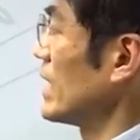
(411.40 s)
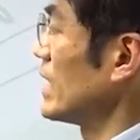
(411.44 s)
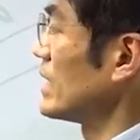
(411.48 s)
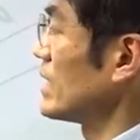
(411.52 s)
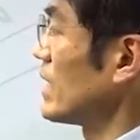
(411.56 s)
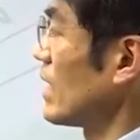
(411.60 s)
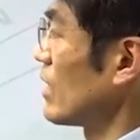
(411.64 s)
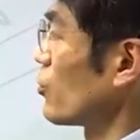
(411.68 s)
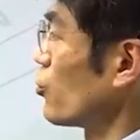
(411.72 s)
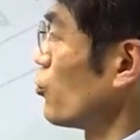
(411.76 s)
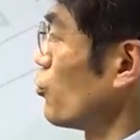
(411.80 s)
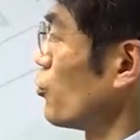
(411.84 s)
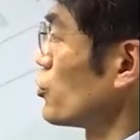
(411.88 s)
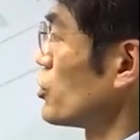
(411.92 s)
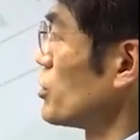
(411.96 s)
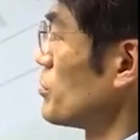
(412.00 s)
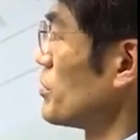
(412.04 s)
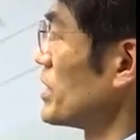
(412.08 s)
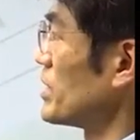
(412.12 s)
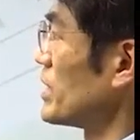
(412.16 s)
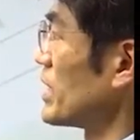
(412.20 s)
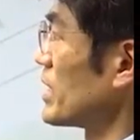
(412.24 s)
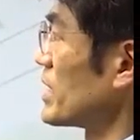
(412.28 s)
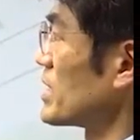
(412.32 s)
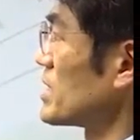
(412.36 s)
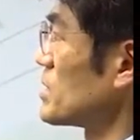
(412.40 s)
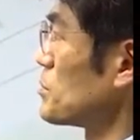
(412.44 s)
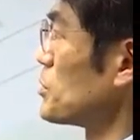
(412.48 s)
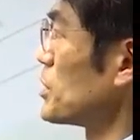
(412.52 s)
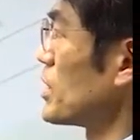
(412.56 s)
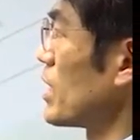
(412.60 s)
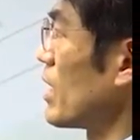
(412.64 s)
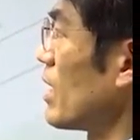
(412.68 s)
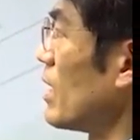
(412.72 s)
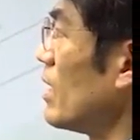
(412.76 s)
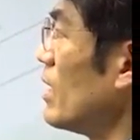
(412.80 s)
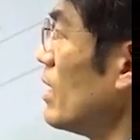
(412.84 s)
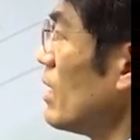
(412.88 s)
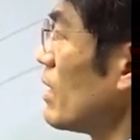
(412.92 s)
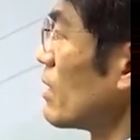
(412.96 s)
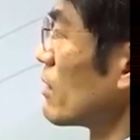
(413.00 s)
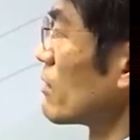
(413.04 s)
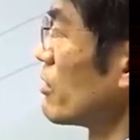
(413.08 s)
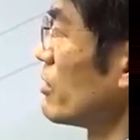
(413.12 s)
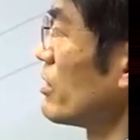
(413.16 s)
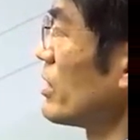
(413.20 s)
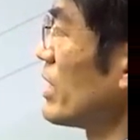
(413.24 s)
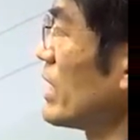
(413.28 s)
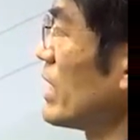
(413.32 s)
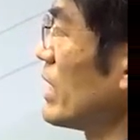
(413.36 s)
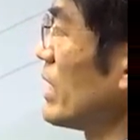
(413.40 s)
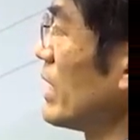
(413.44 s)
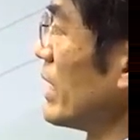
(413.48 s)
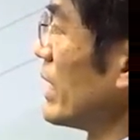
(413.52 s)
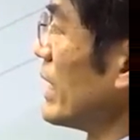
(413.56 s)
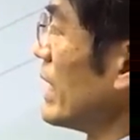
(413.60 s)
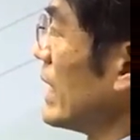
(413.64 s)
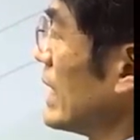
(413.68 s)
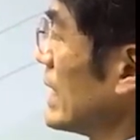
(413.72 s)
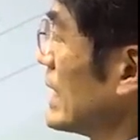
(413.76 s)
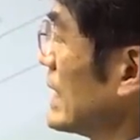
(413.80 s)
있다고 보시면 되겠습니다. 그런데